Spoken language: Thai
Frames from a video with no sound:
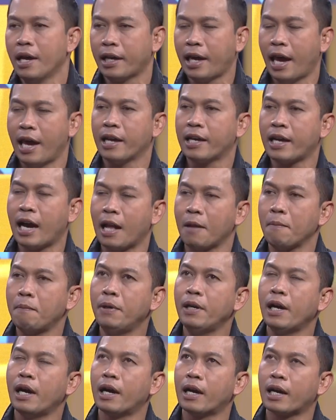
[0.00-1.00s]
แข่งขัน
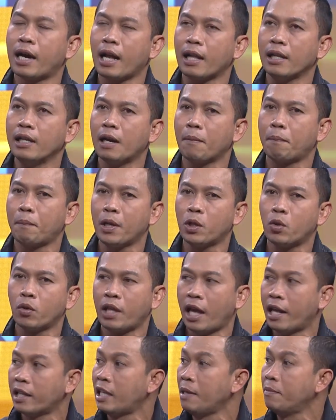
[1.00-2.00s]
เพื่อคัดเลือกเป็นตัว
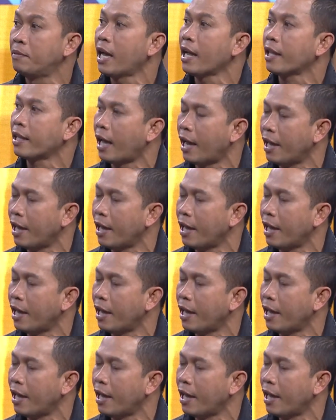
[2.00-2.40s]
แทนทีมชาติไท